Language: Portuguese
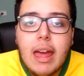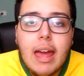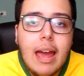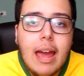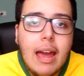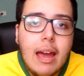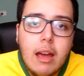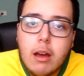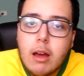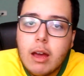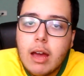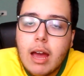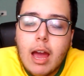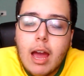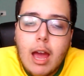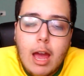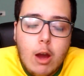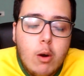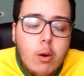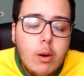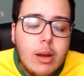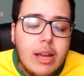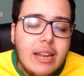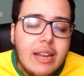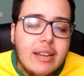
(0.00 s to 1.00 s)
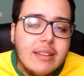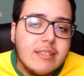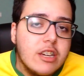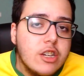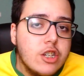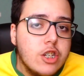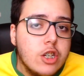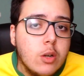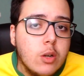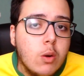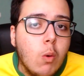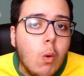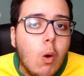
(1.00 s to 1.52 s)
É, é, eles
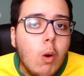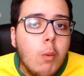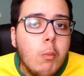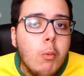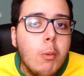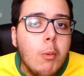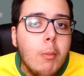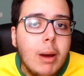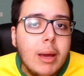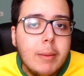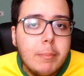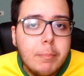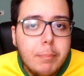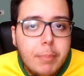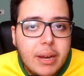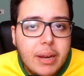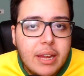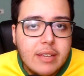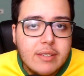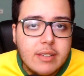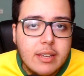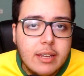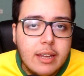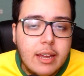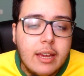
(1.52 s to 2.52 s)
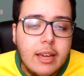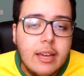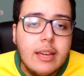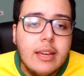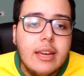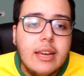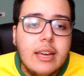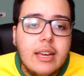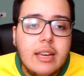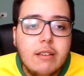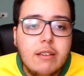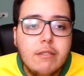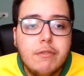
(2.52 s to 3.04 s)
agiram como uma empresa, né?
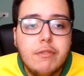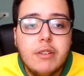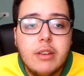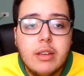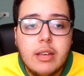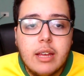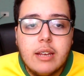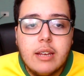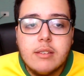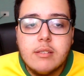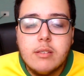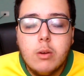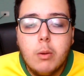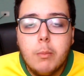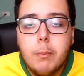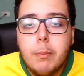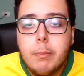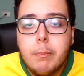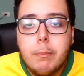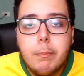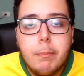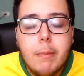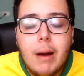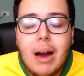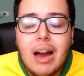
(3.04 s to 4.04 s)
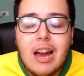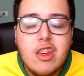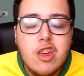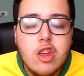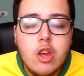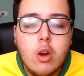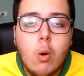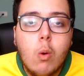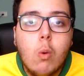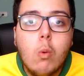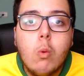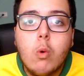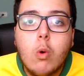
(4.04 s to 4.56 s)
Enfim, eles não
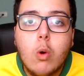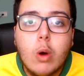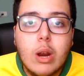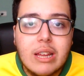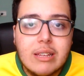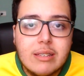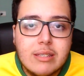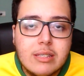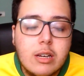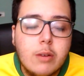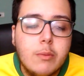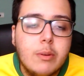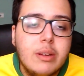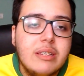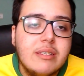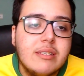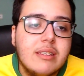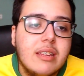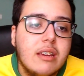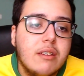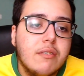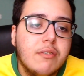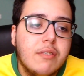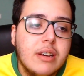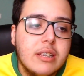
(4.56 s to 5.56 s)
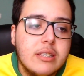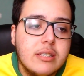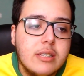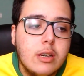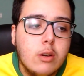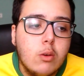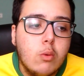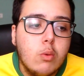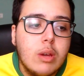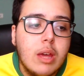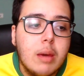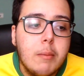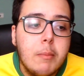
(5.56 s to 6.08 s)
agem com o coração, eles têm que
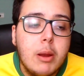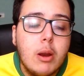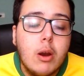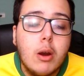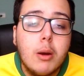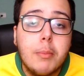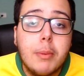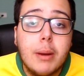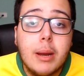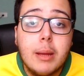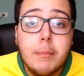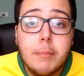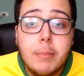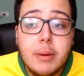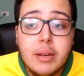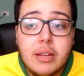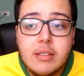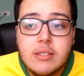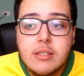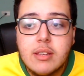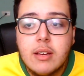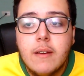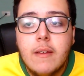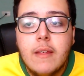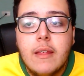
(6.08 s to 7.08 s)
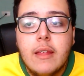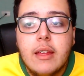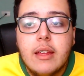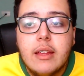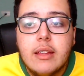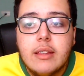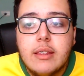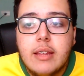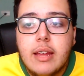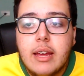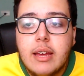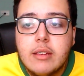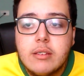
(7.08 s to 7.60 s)
fazer o que é melhor para a empresa,
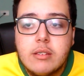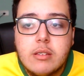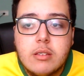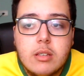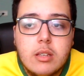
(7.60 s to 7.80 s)
né?